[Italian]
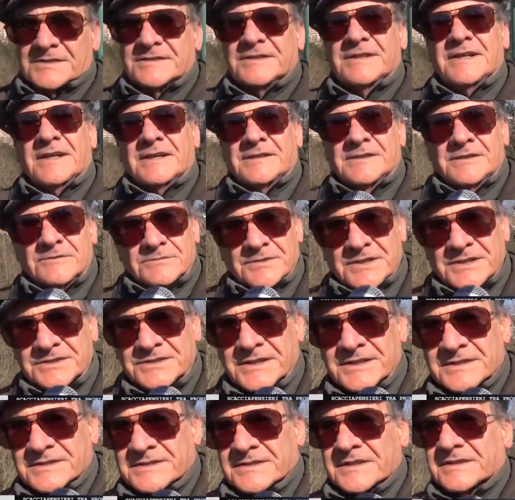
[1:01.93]
sia di una
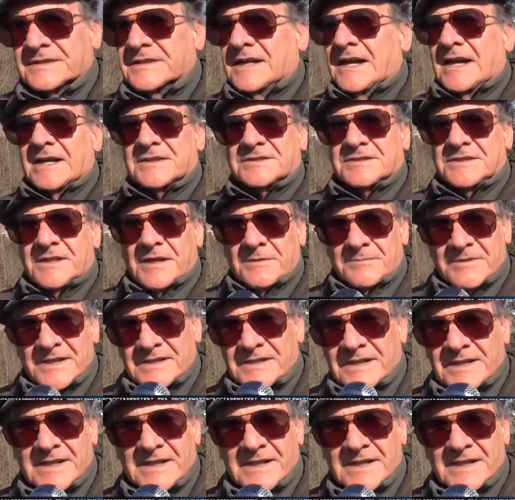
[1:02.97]
certa età sia per i